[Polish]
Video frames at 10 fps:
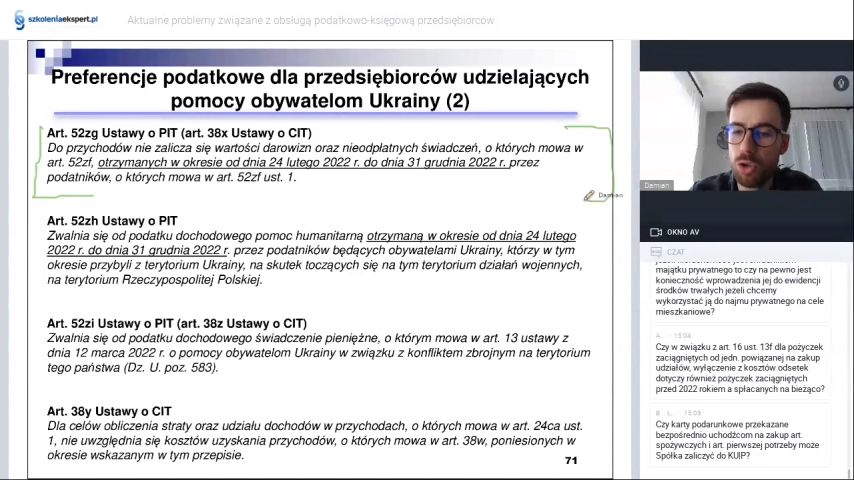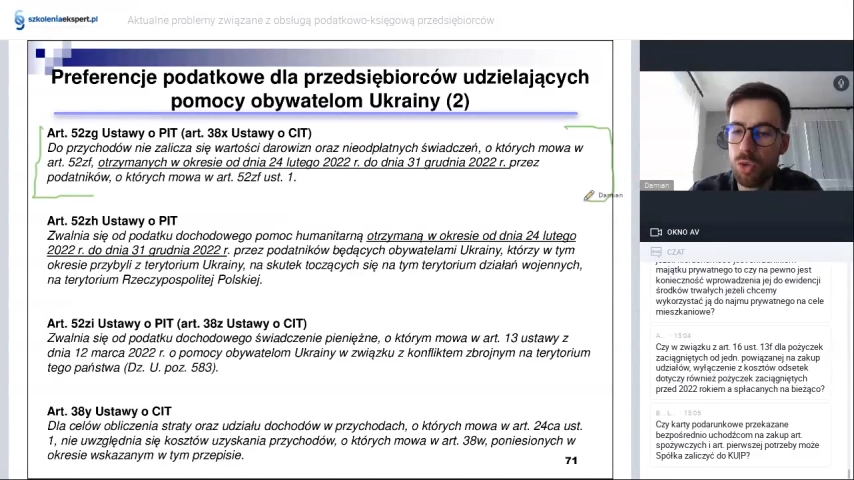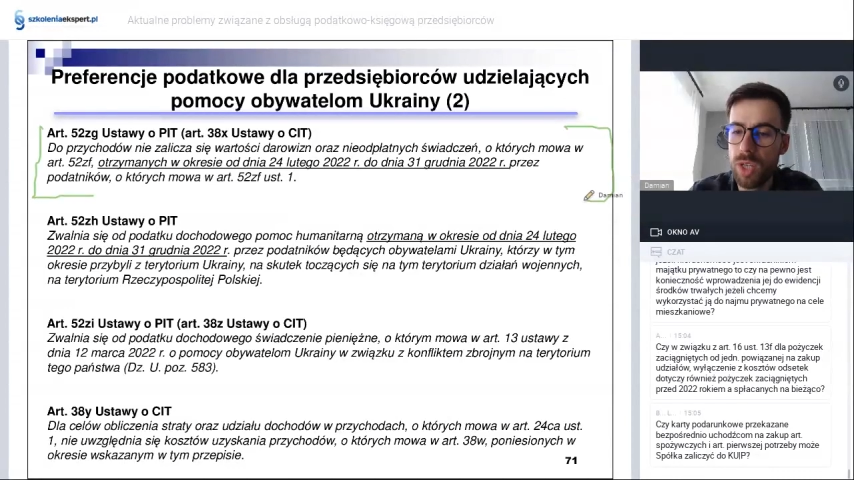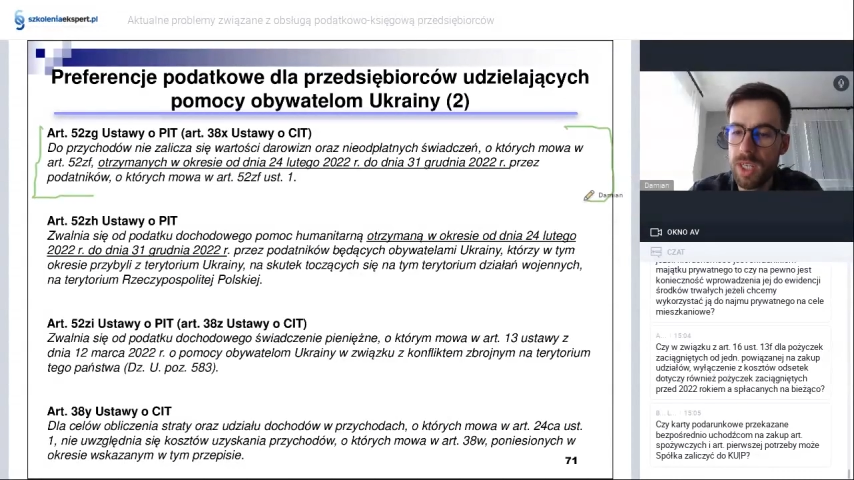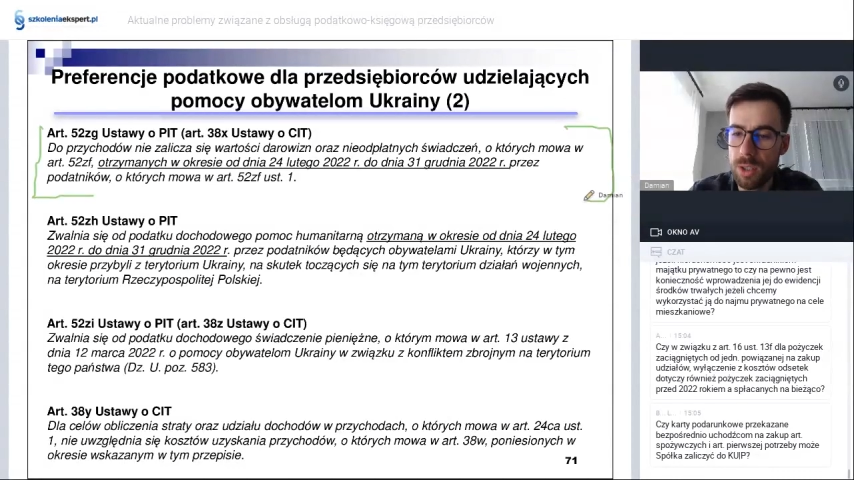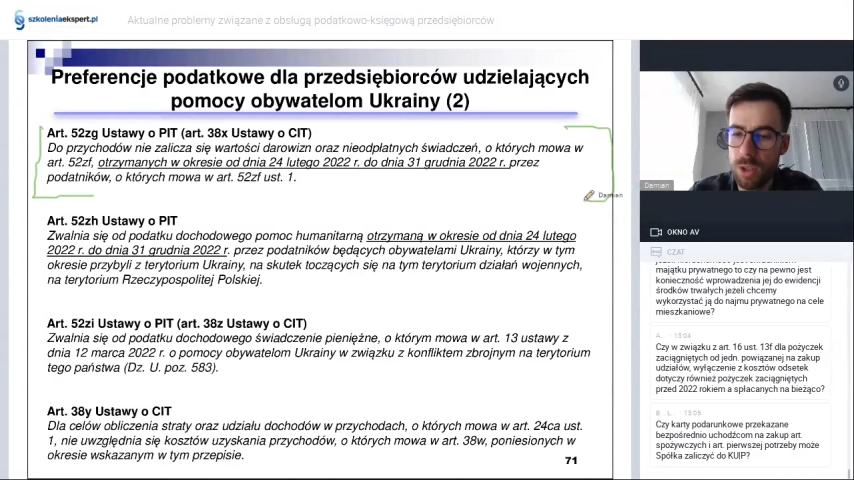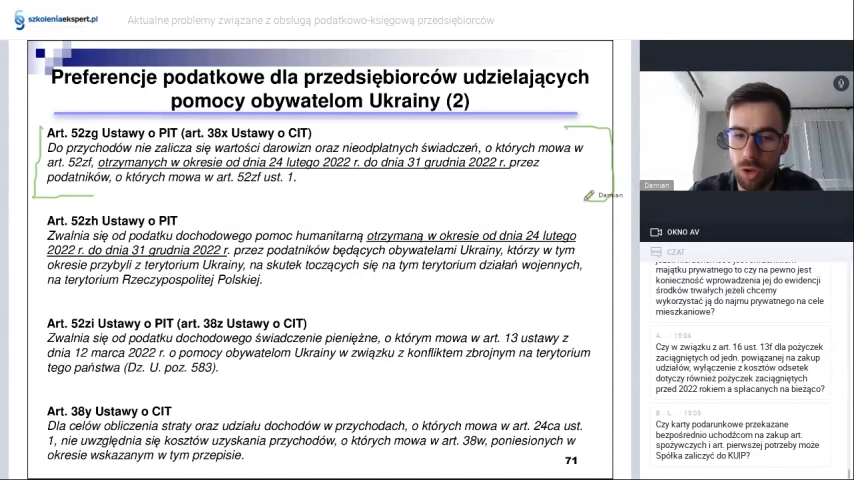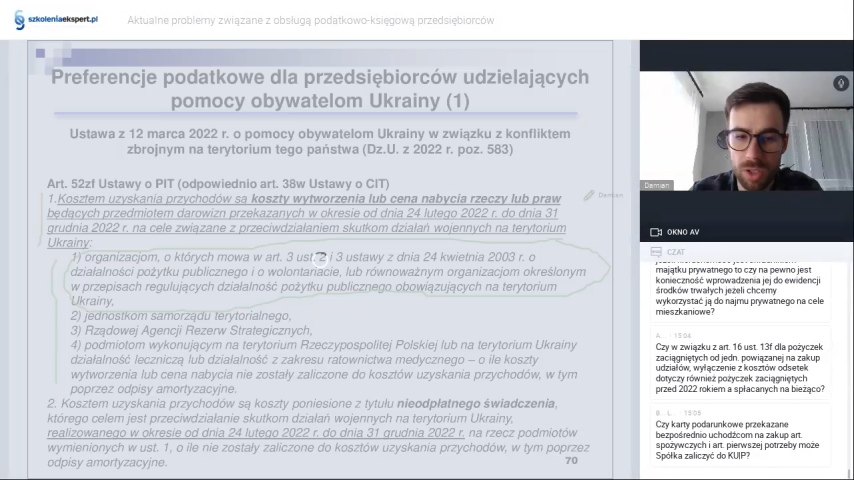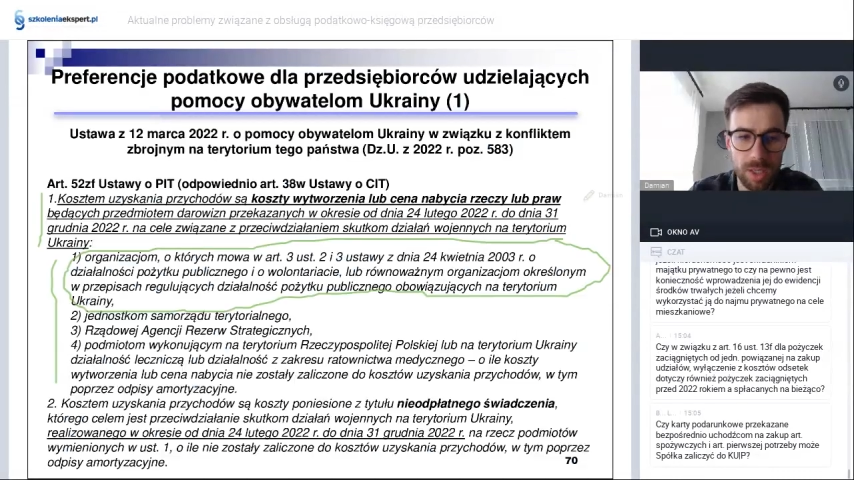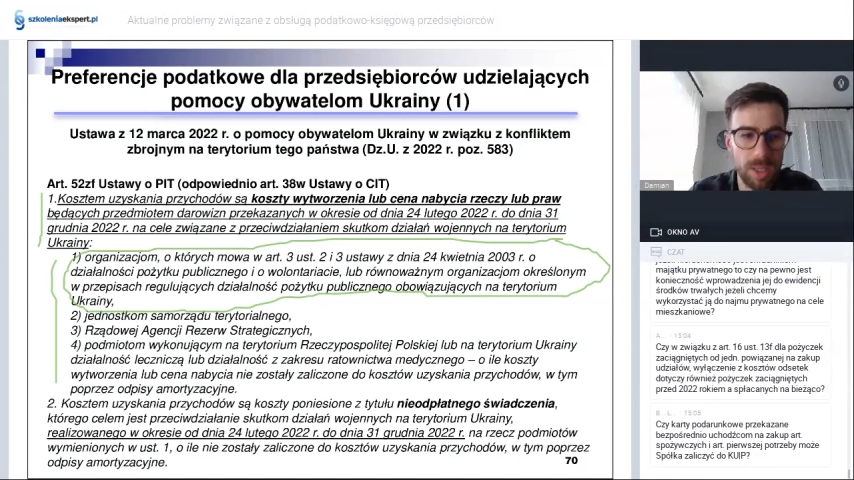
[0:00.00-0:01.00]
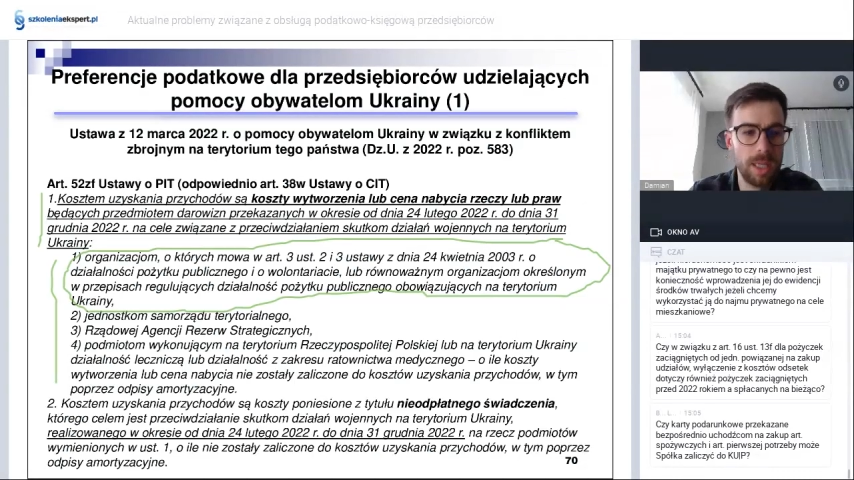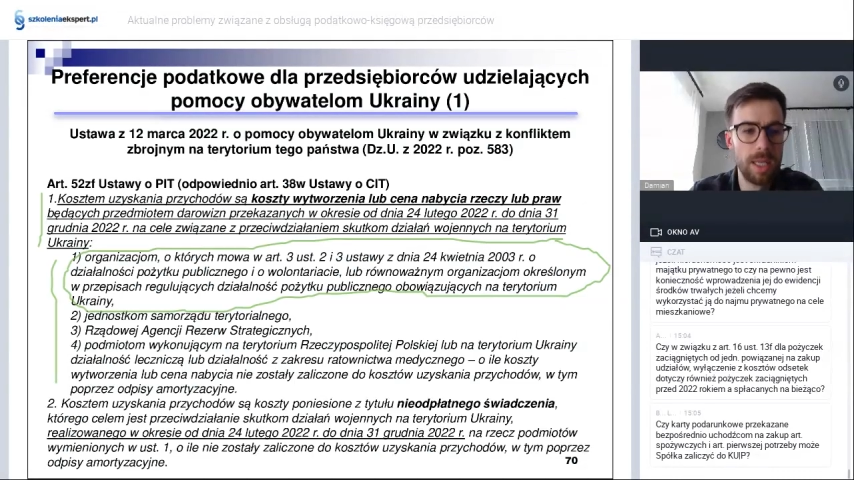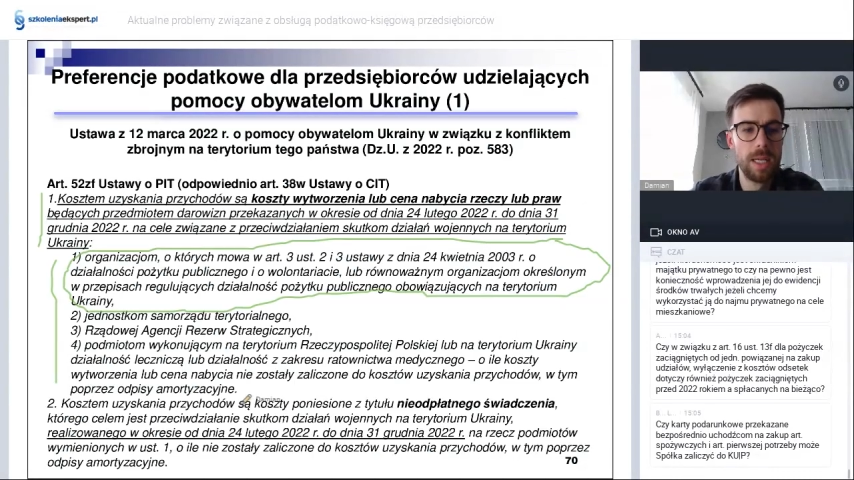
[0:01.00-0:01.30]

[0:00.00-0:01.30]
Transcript: od drugiej strony.